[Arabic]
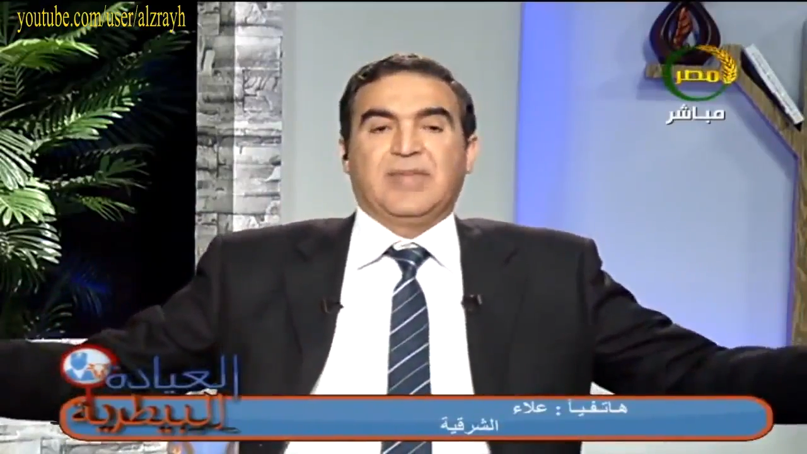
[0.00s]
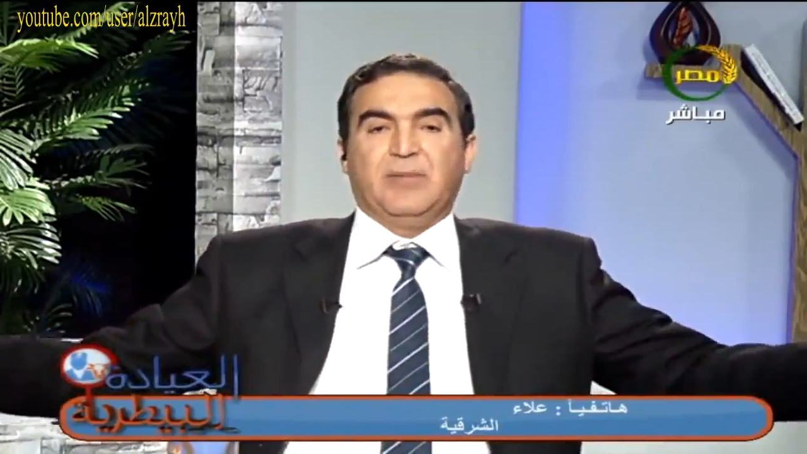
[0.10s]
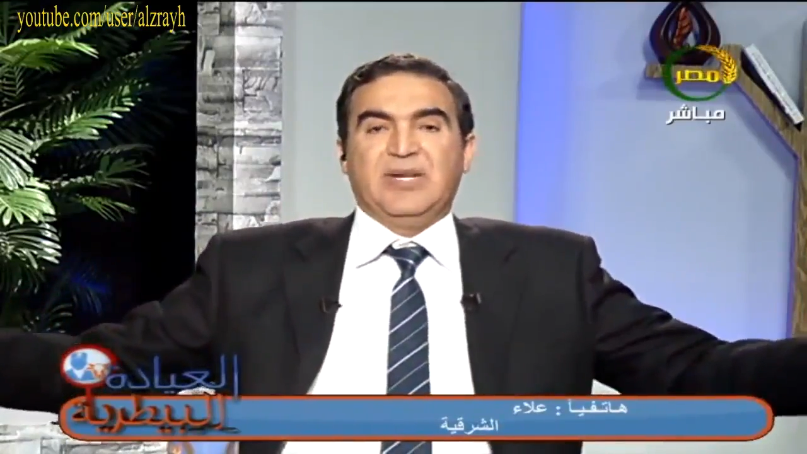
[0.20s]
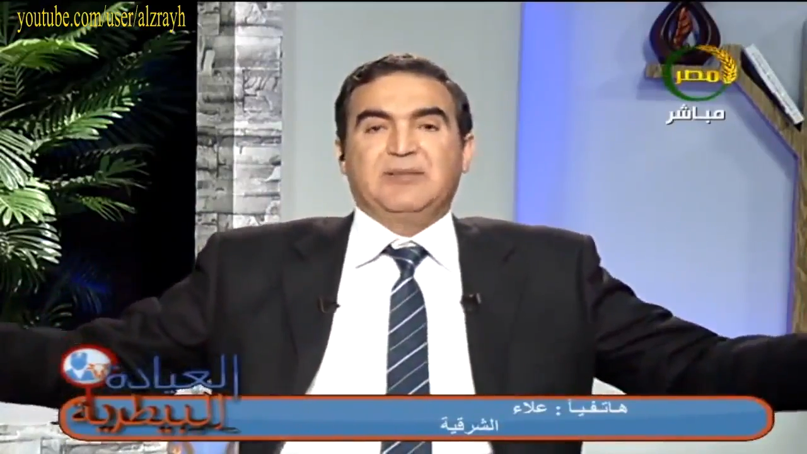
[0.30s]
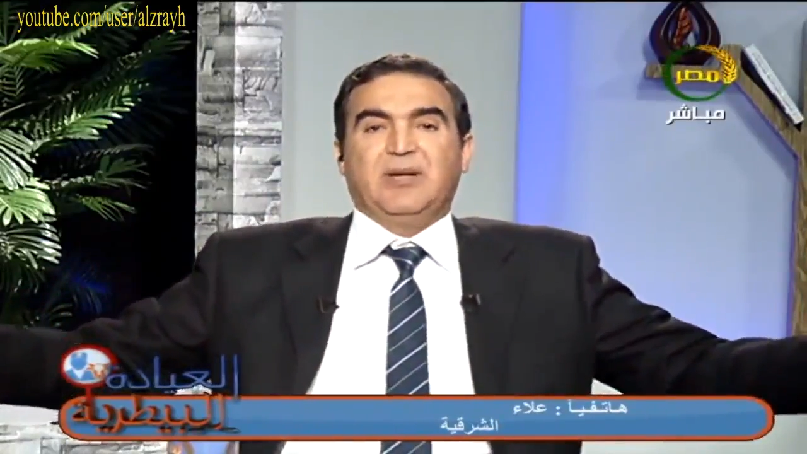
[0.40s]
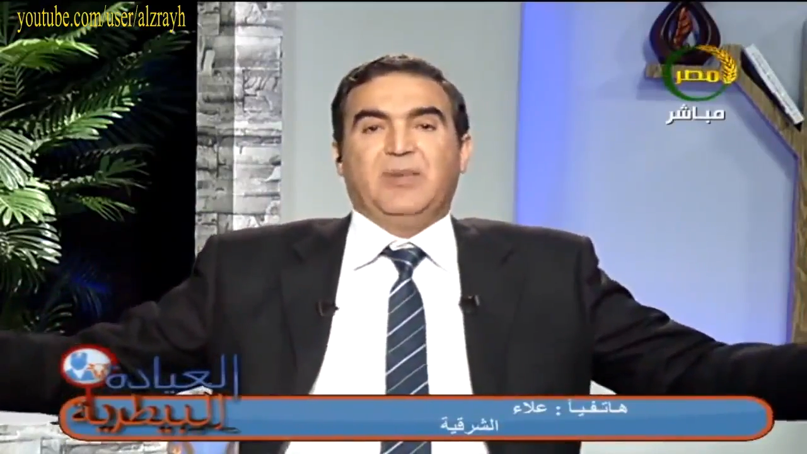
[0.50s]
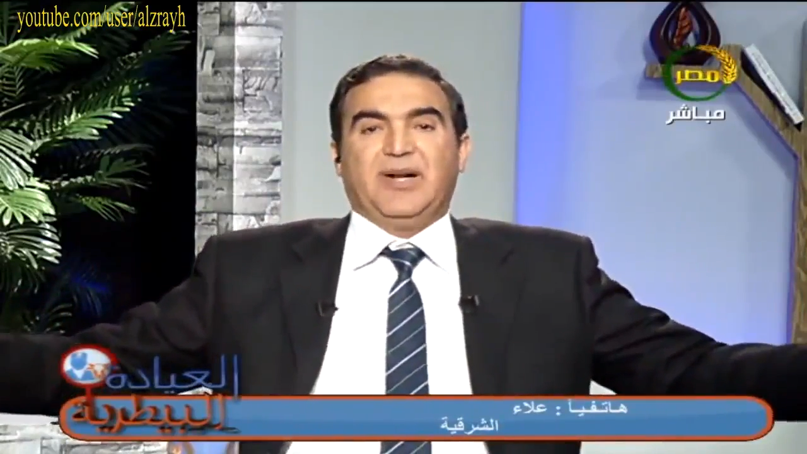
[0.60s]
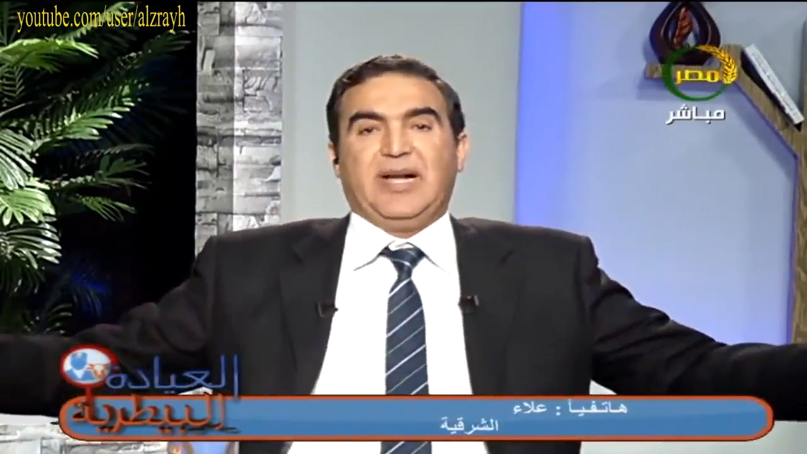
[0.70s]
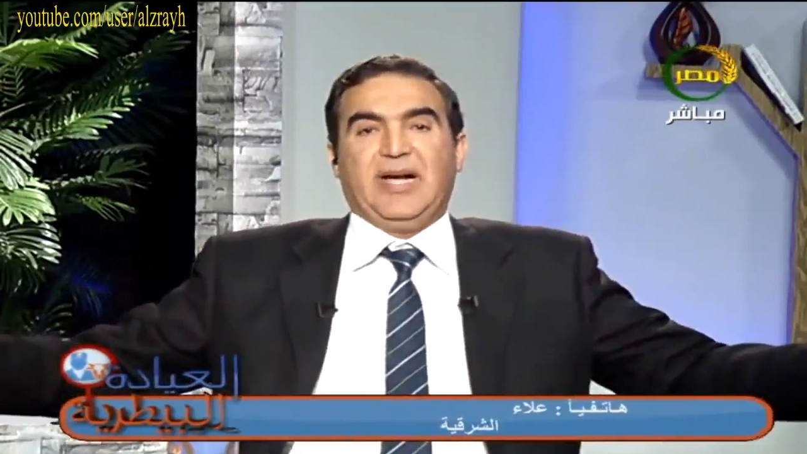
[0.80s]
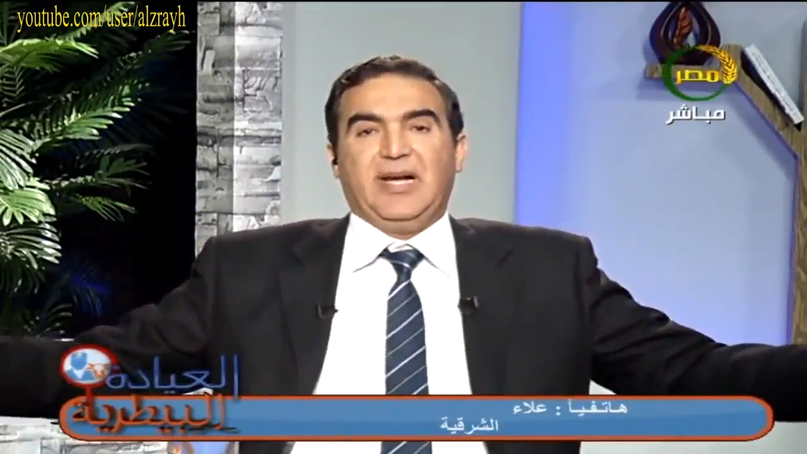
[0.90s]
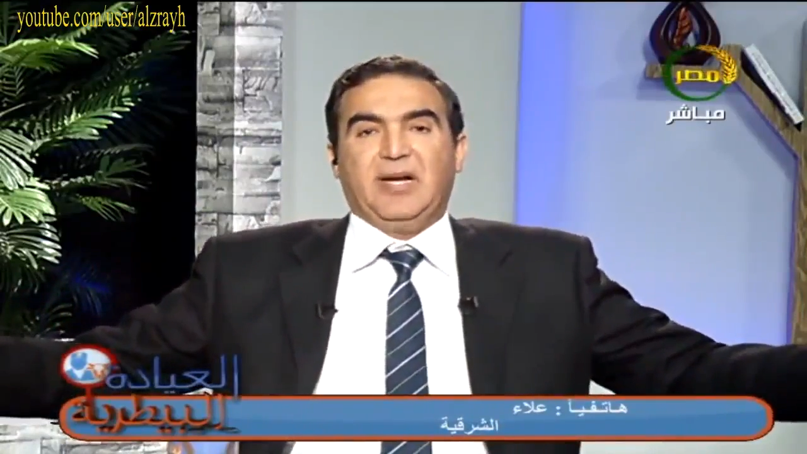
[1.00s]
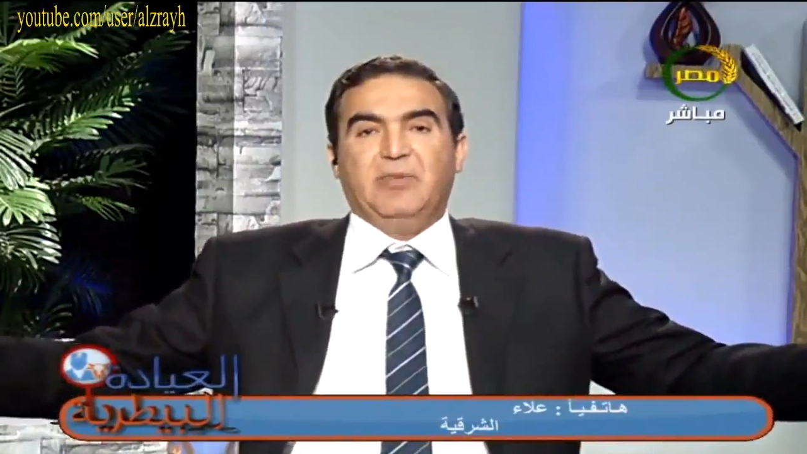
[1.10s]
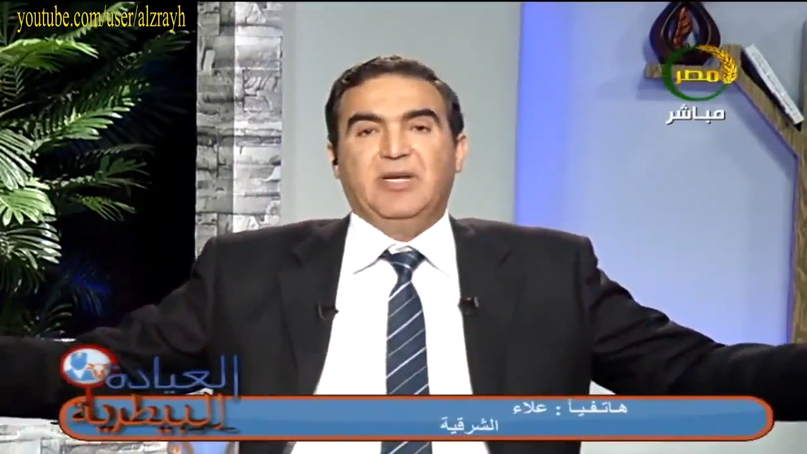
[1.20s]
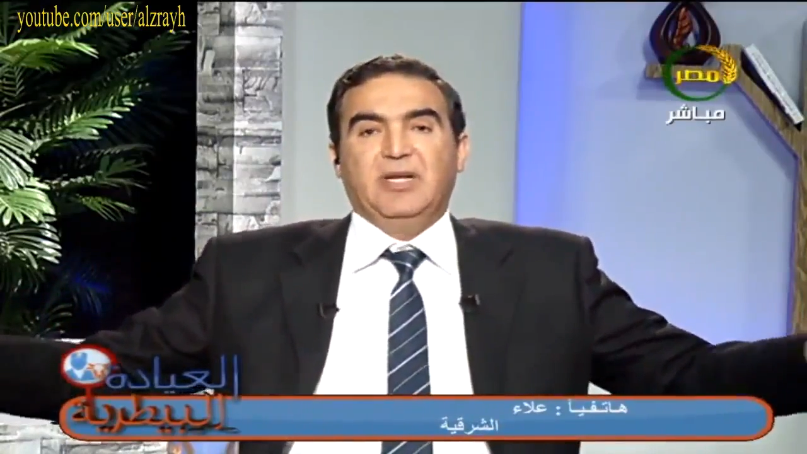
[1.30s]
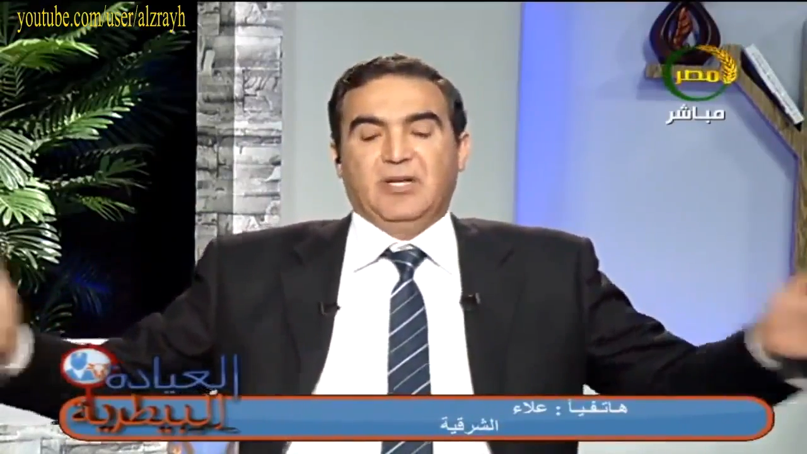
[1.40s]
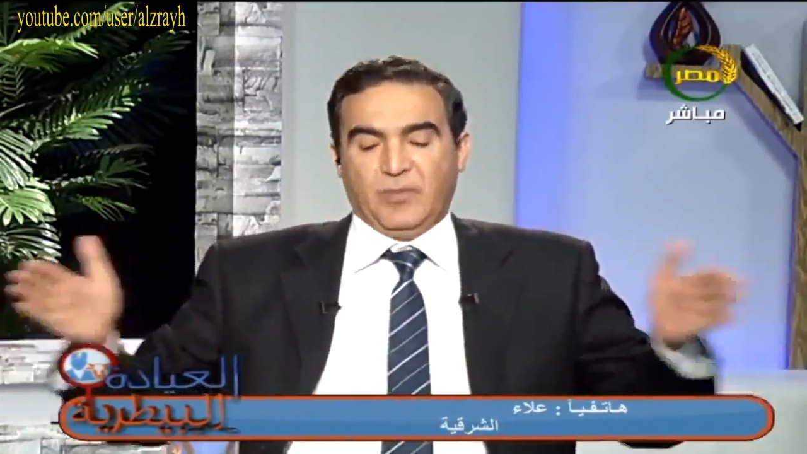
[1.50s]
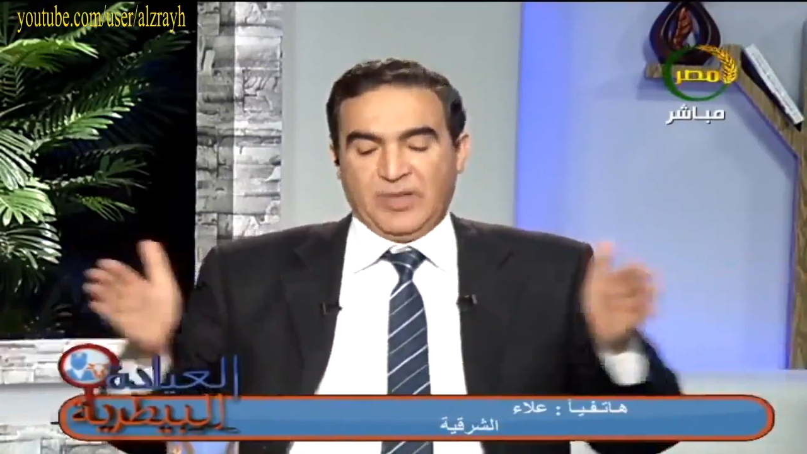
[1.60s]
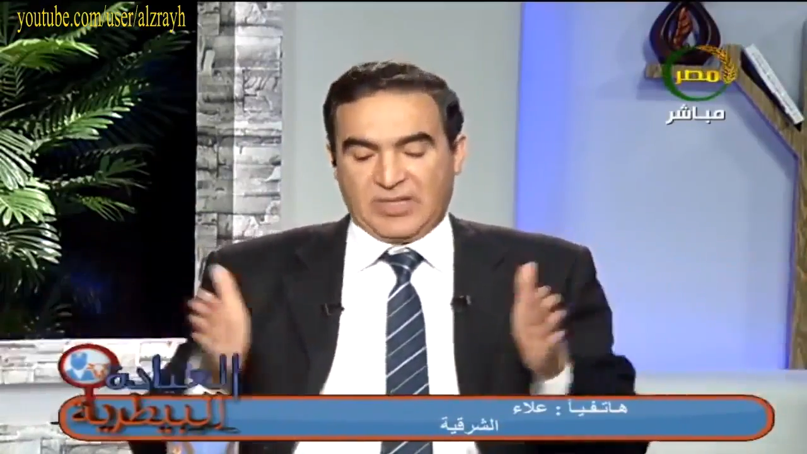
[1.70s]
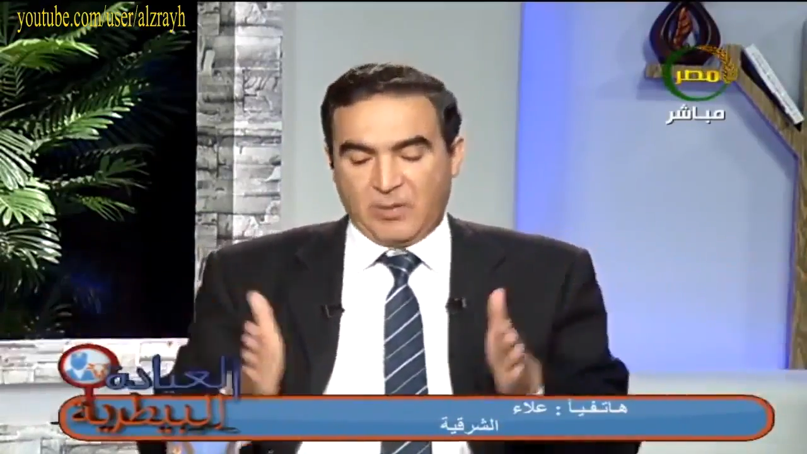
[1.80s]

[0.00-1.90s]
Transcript: بالنسبه لبار الحلاب من